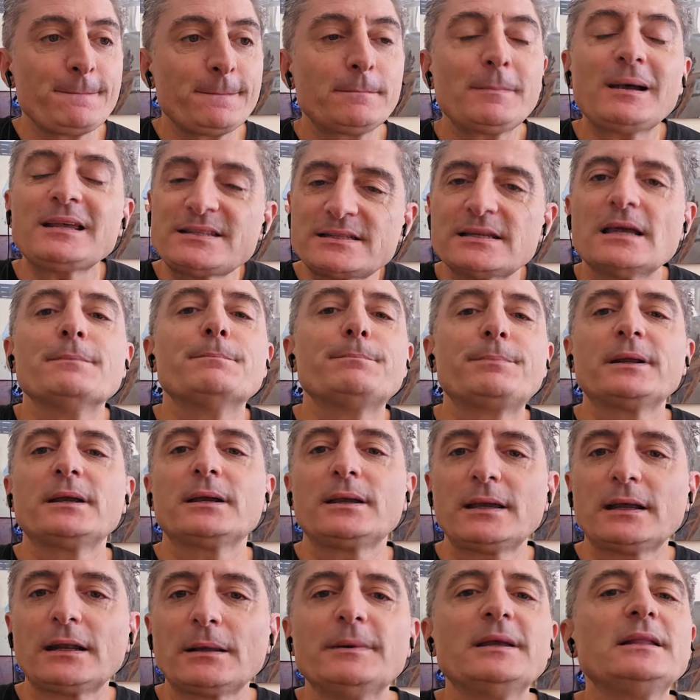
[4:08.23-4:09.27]
ma sempre
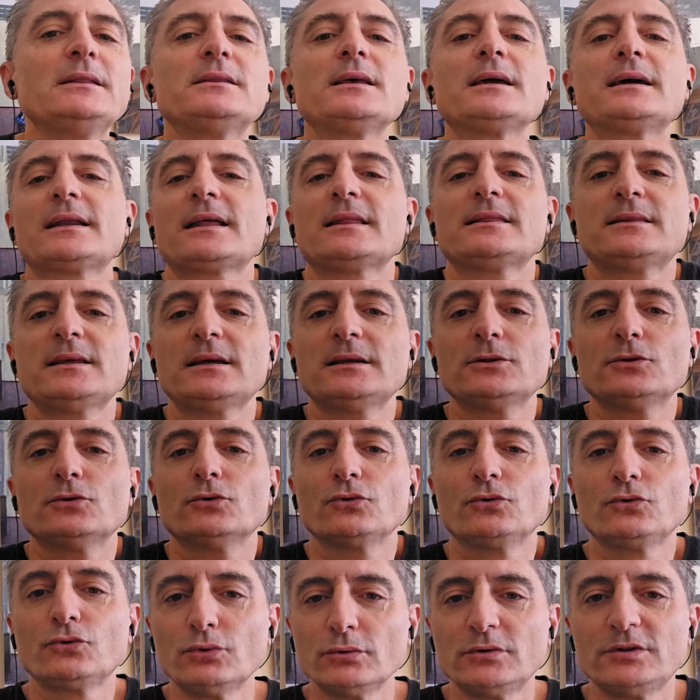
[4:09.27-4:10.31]
chiaramente
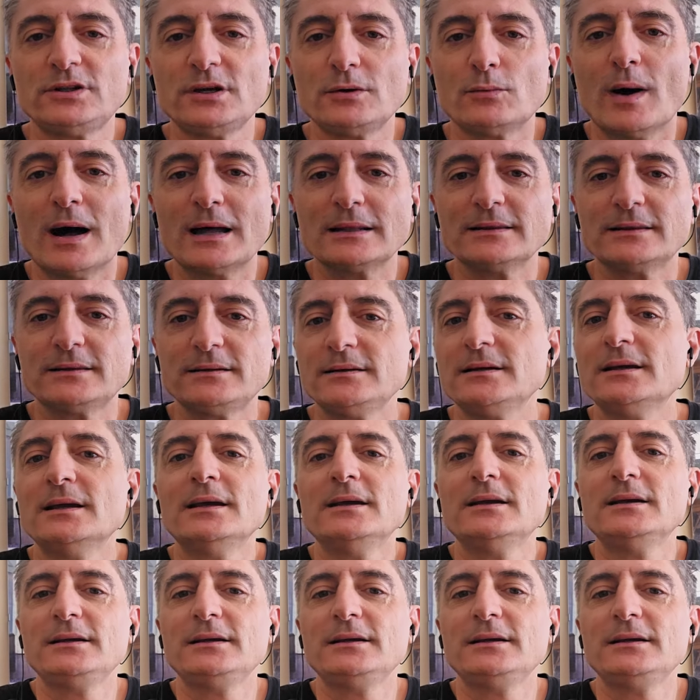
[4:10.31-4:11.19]
garantendo tutti quanti